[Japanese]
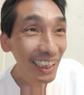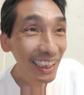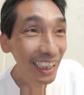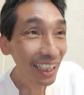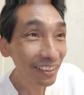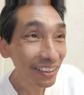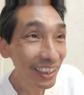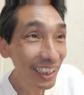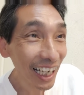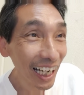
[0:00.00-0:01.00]
楽し
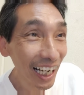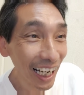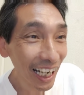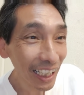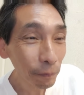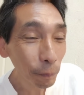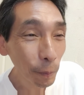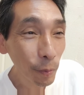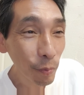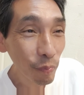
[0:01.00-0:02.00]
いなう
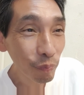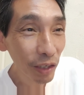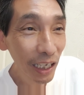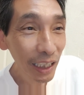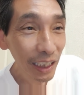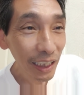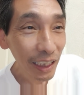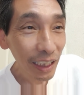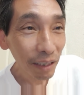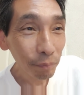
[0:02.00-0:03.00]
ん。
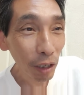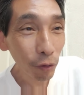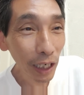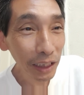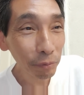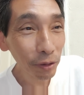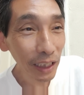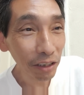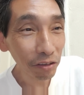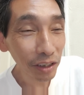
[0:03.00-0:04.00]
まあ他にもさ、
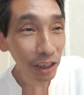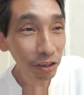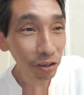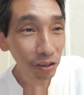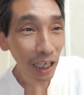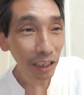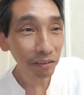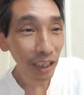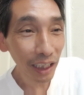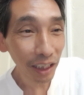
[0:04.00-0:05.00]
いろんな情報あるん
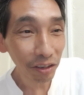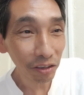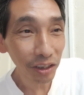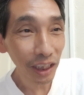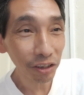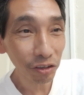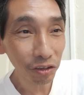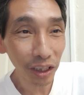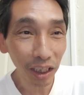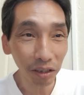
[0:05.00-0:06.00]
だけど、じゃあちょっと
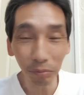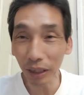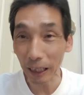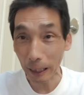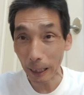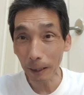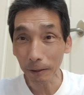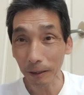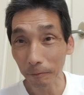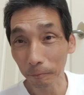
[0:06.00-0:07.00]
だけ読むかな。
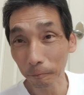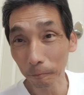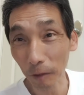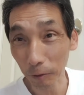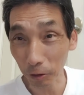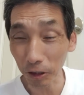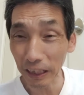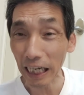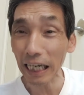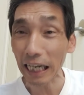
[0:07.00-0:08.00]
うん、少し
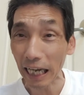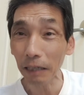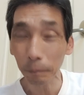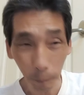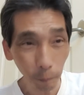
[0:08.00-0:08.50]
だけね。